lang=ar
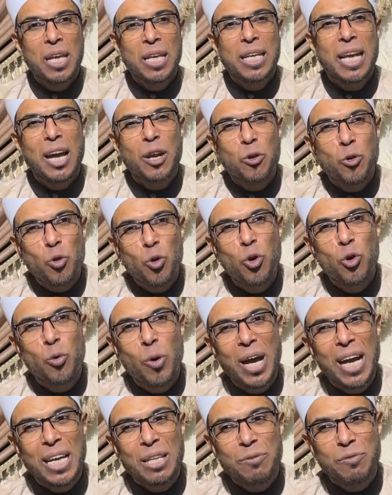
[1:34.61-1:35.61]
يعني كل
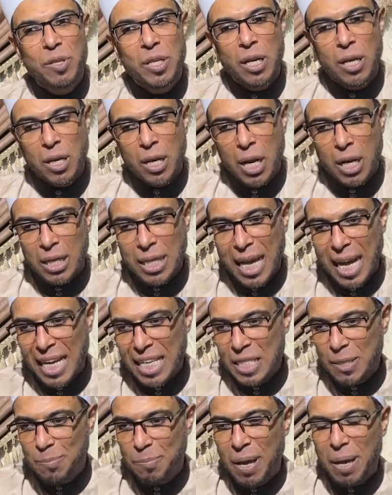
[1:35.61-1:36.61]
واحد فينا النهارده
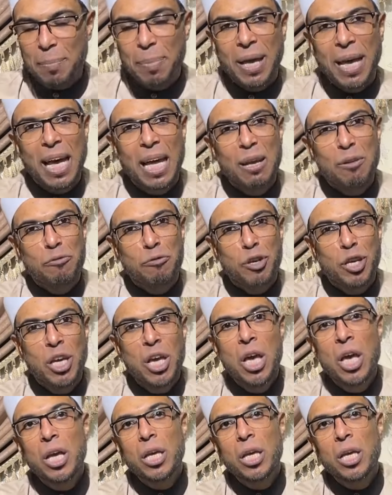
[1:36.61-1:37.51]
عايز باب خلفي